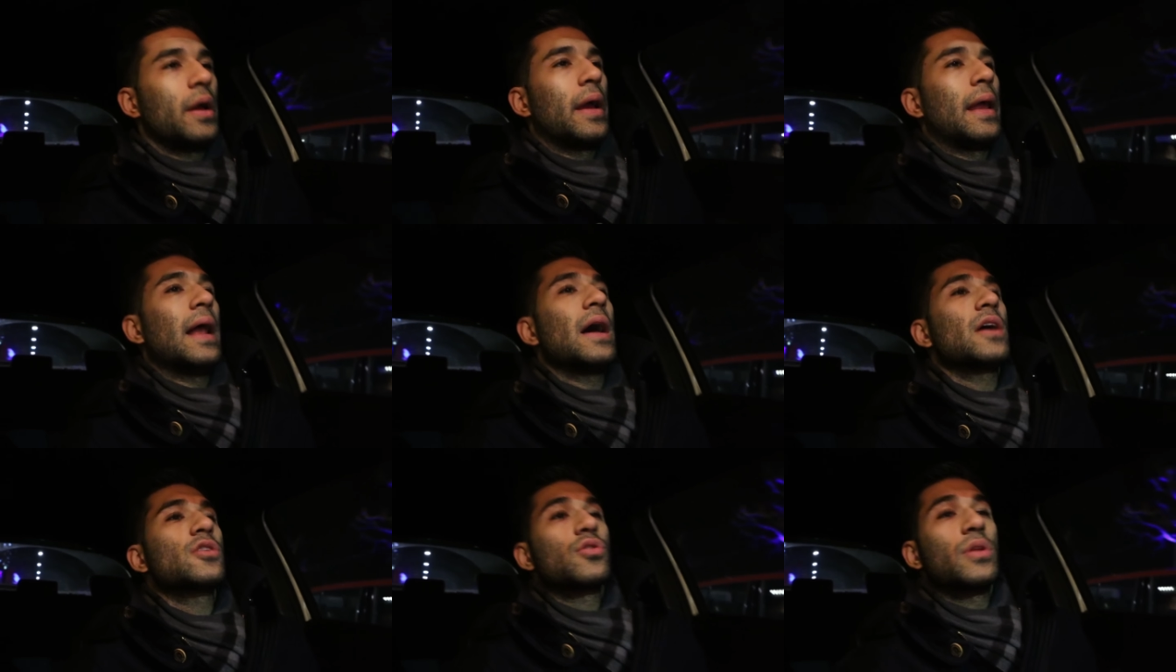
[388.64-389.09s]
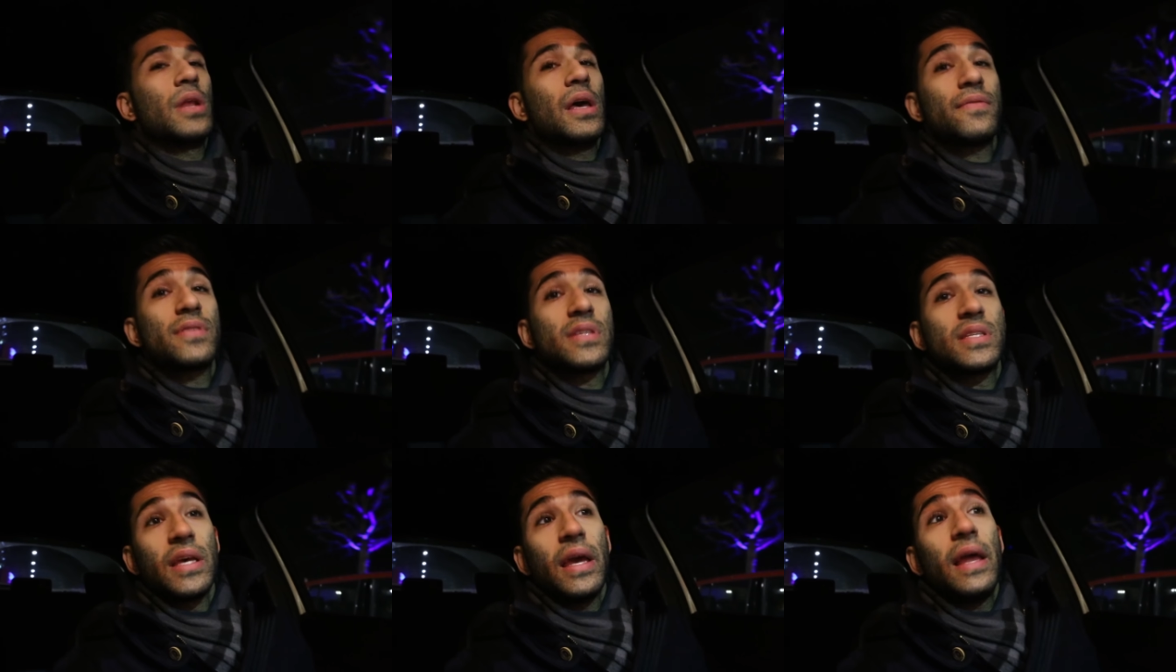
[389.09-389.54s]
Et là,
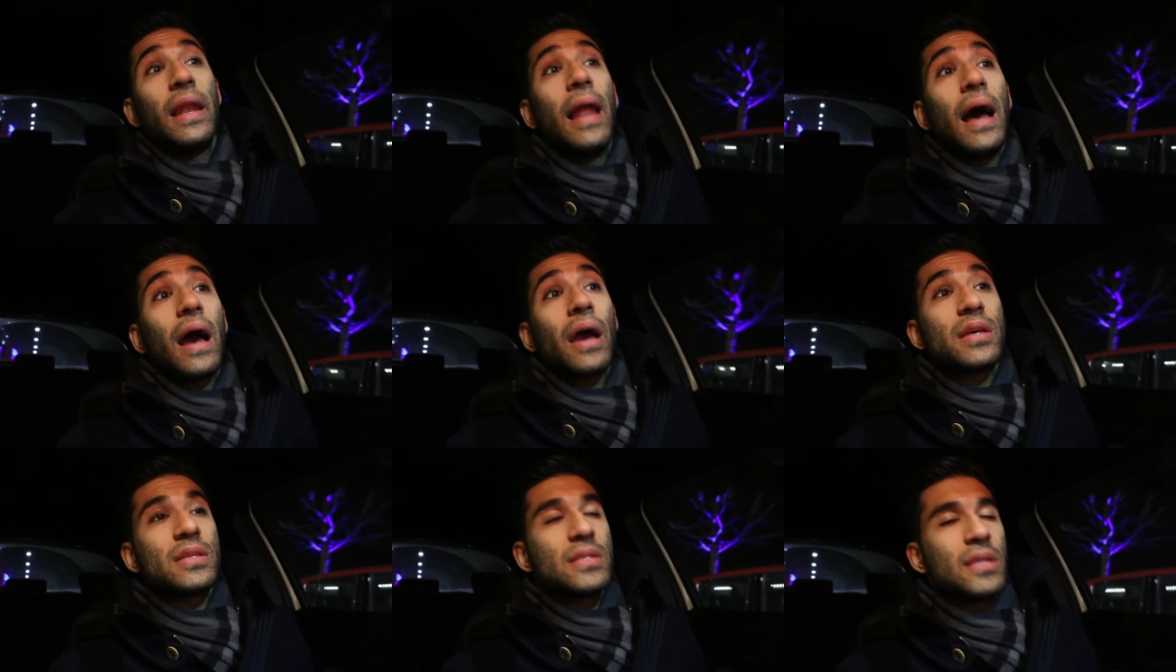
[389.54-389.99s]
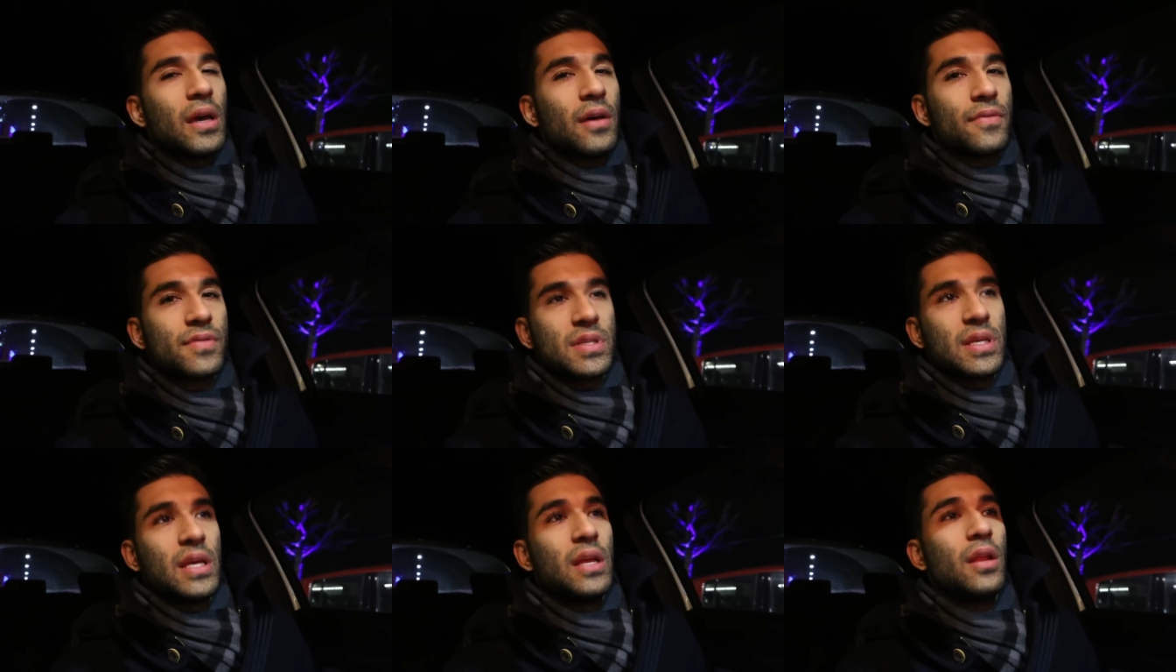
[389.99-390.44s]
Genève, c'est la
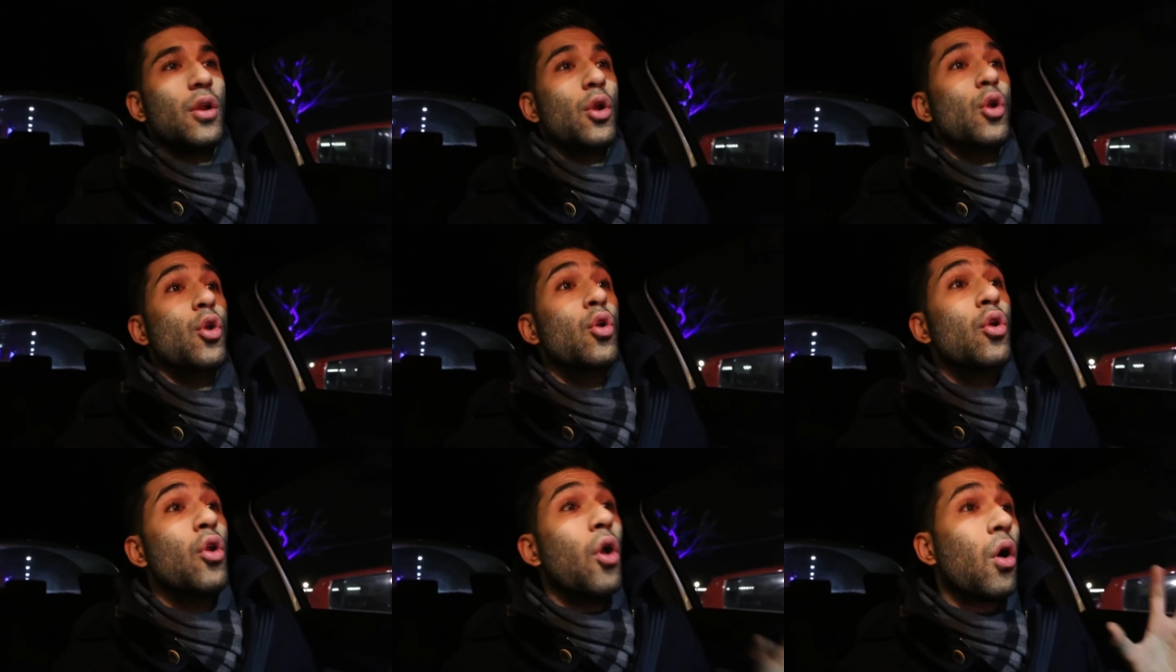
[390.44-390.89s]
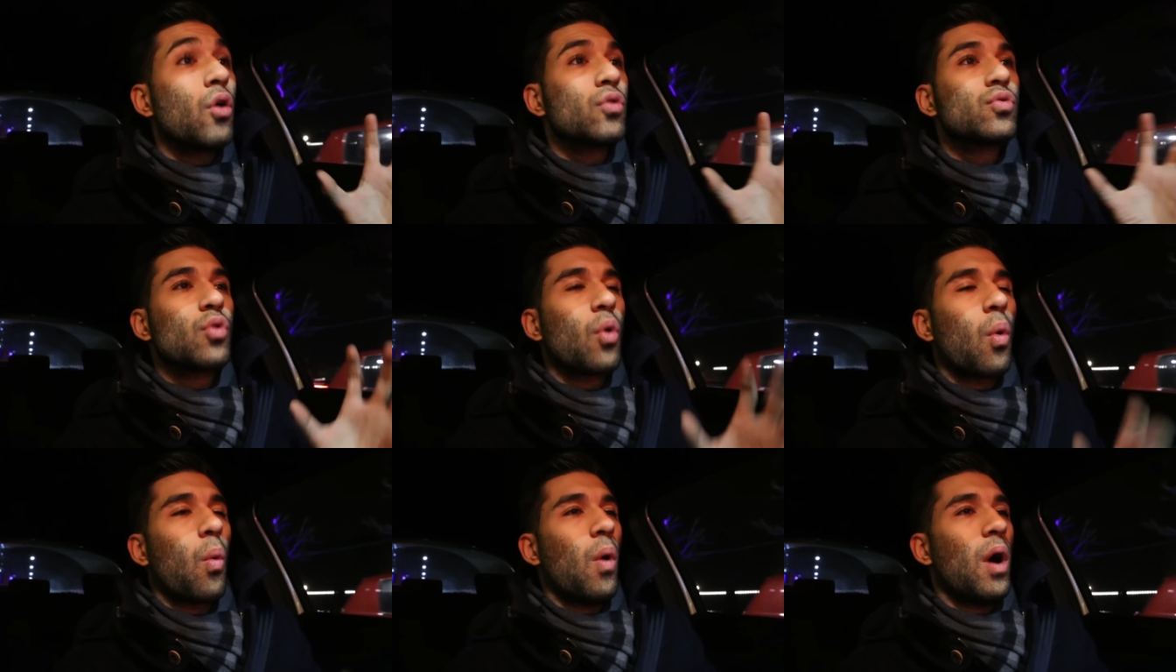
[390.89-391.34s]
réserve, c'est
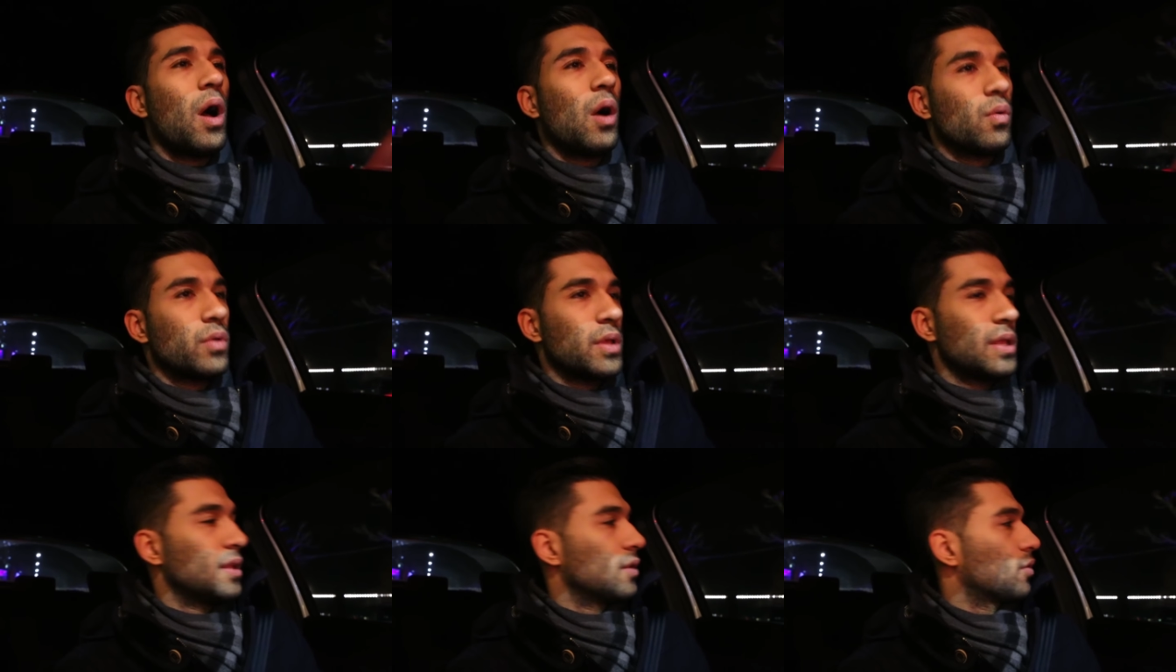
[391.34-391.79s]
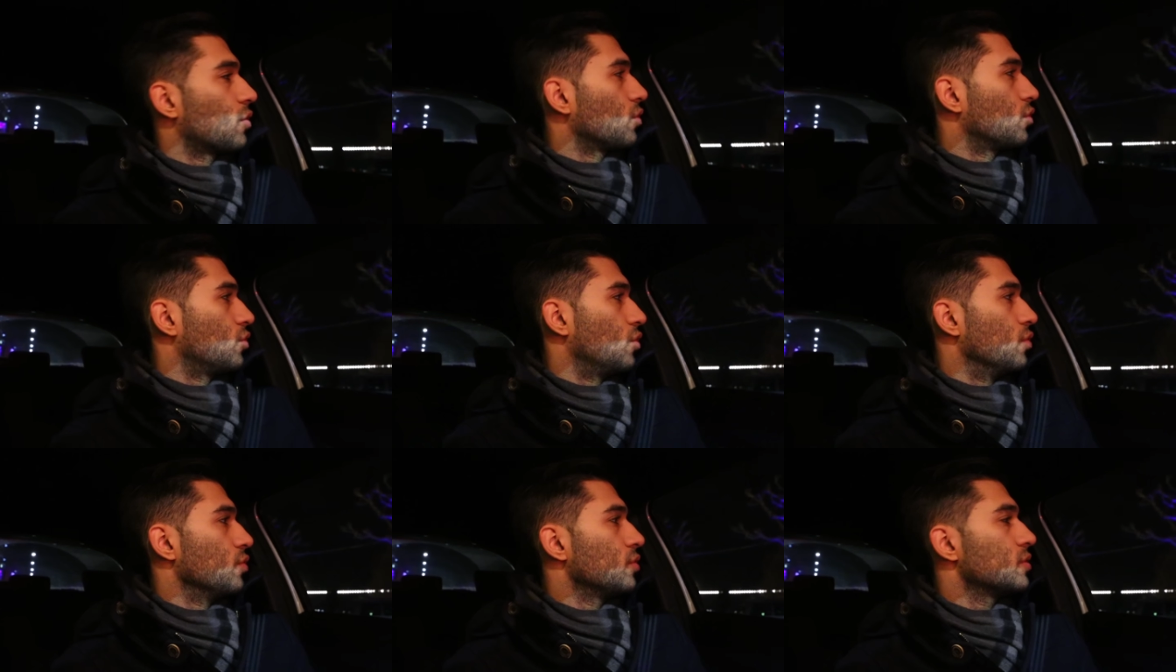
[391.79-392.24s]
l'endroit où il y a des
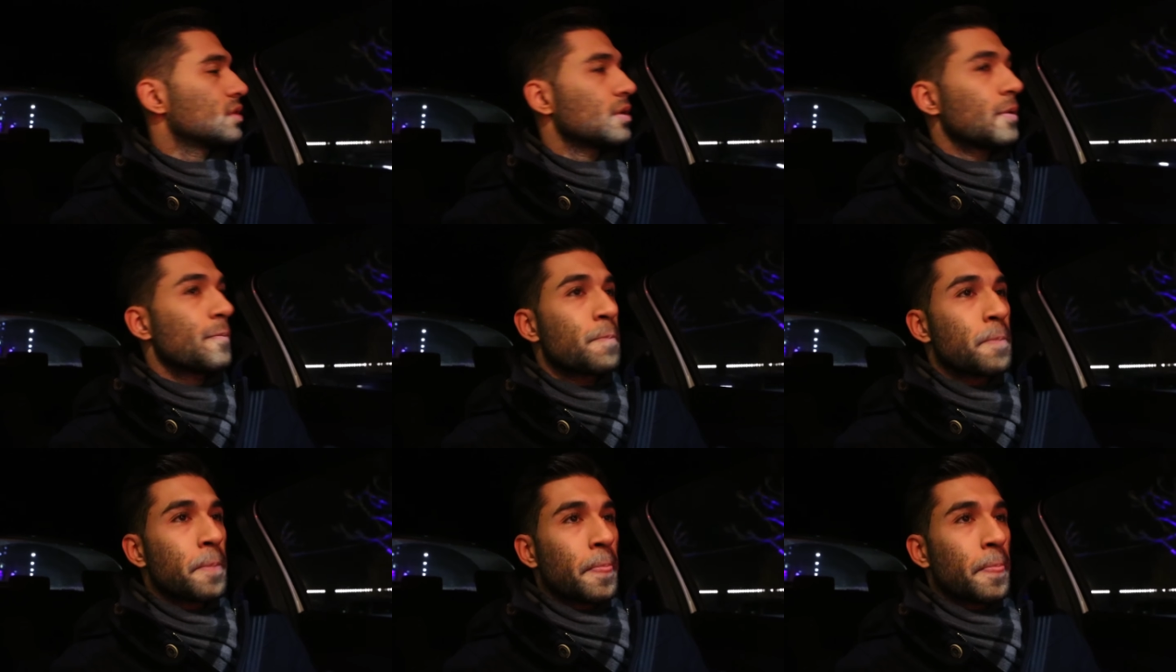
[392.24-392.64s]
trucs de luxe.